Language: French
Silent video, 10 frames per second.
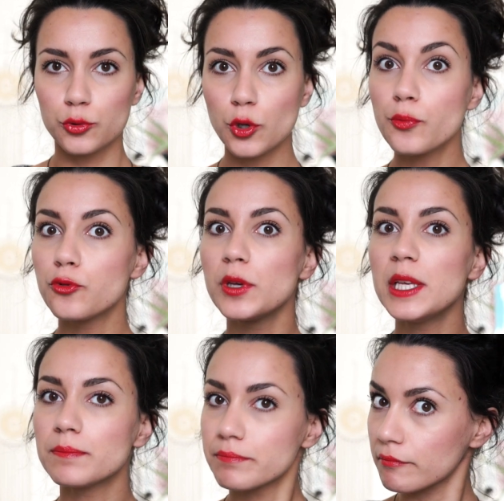
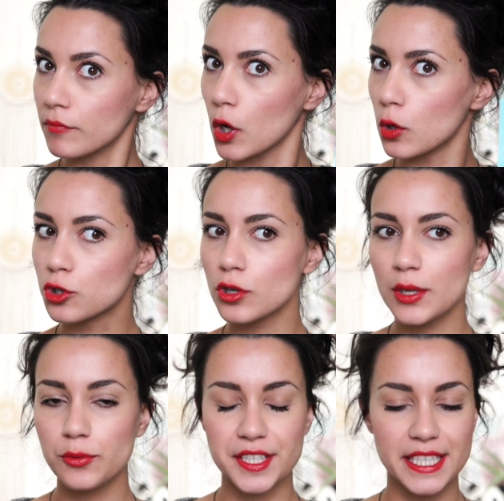Depuis, je
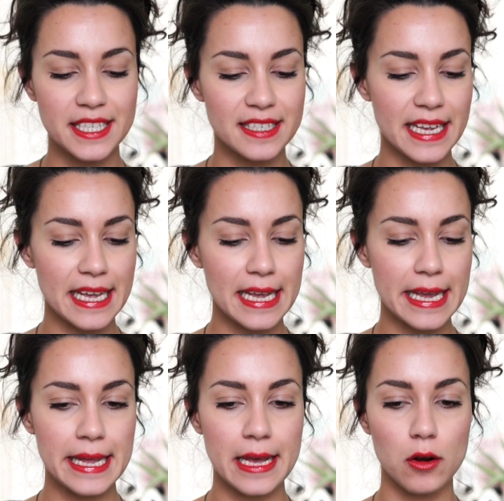l'ai
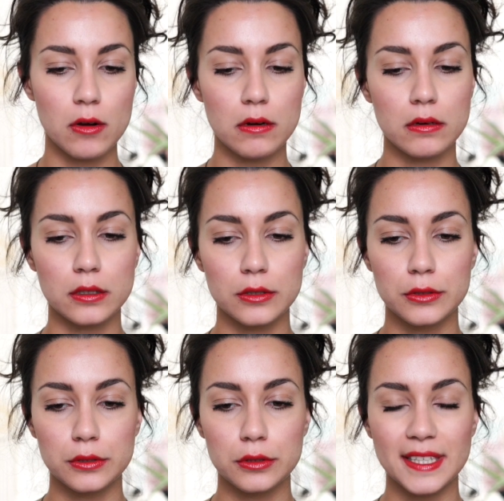utilisé et alors,
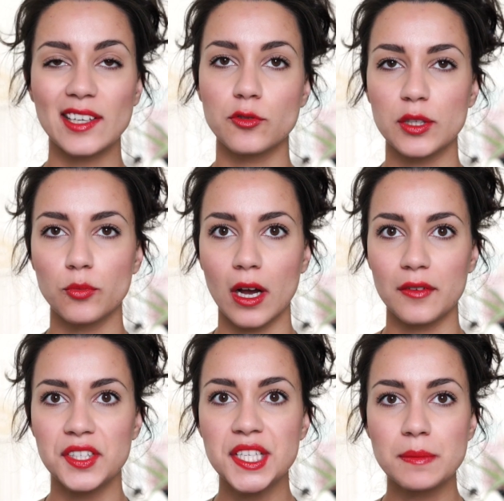euh, très honnêtement,
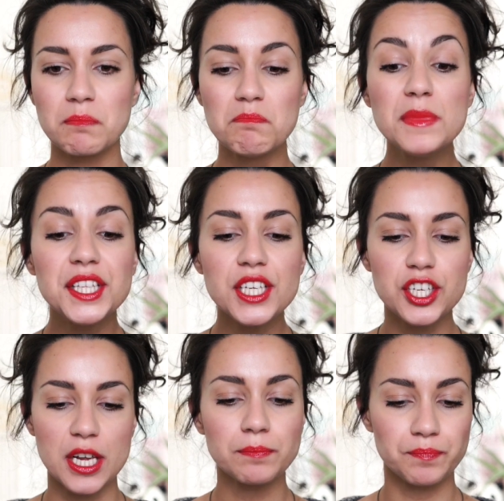à vite
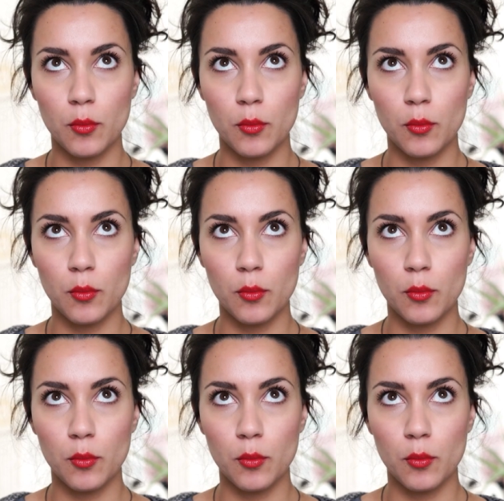mitigé.